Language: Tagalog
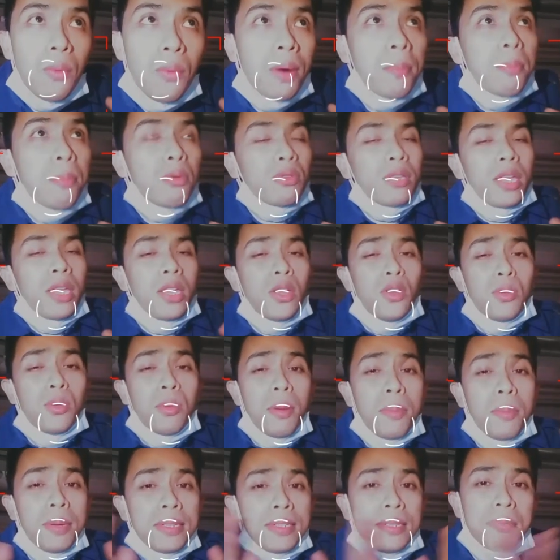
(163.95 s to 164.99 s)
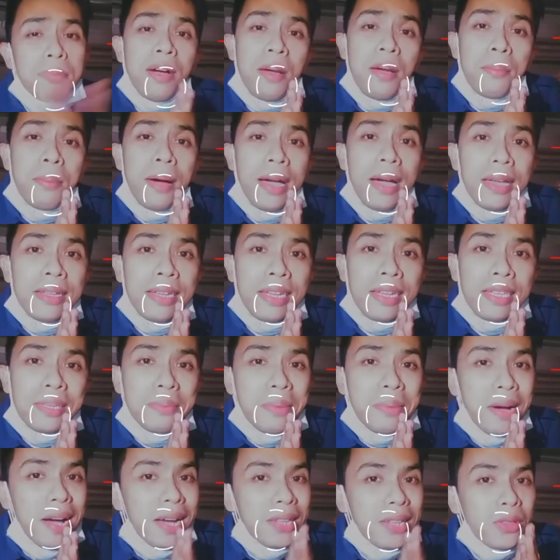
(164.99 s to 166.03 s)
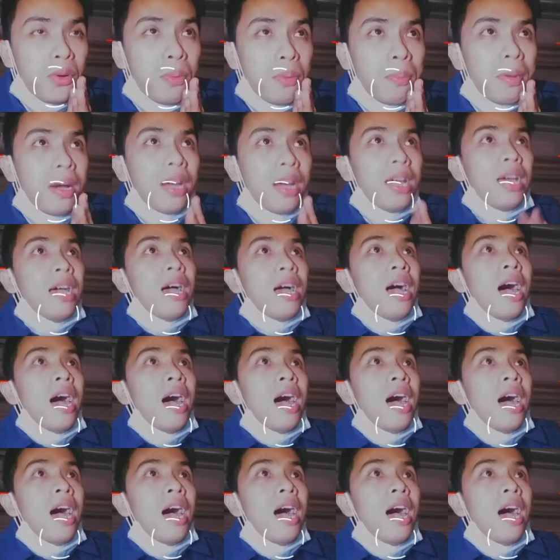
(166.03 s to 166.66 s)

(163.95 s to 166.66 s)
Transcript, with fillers: Wag po tayo lumabas ng mga bahay natin mga katropa.